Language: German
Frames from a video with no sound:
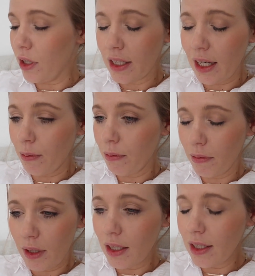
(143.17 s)
es
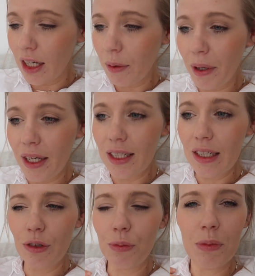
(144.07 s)
kamen jeden Tag
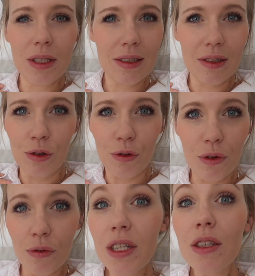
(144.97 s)
Pakete an und mir ist das
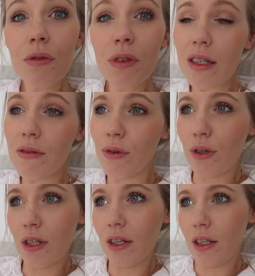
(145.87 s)
irgendwie viel zu viel
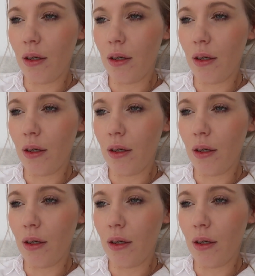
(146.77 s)
geworden.